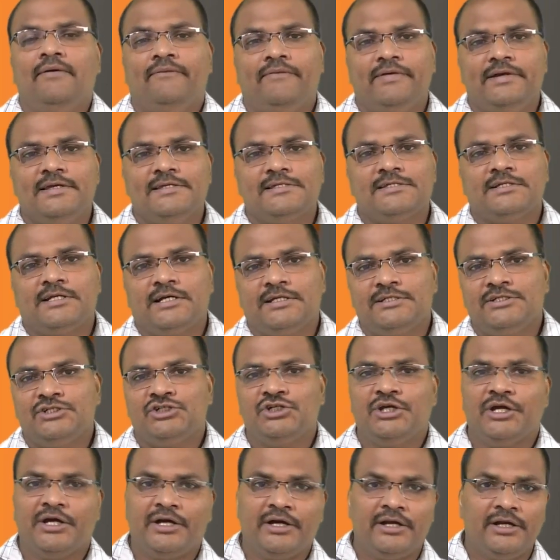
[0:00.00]
వైఎస్
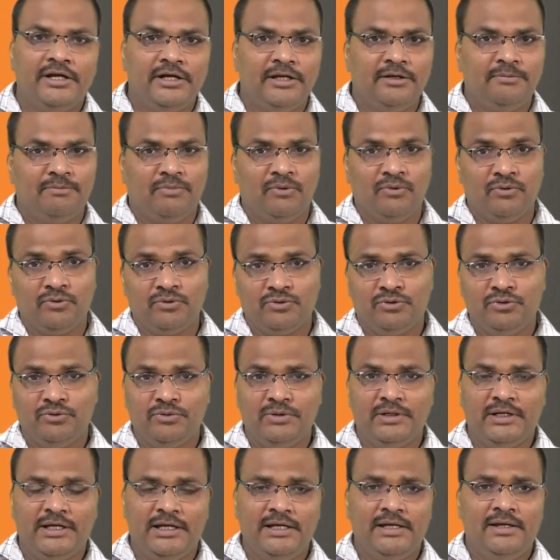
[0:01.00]
రాజశేఖర రెడ్డిని పొగుడుతూ
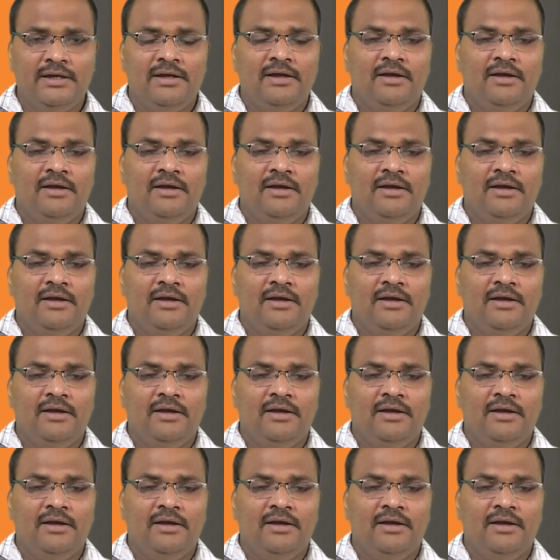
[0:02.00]
ఉంటే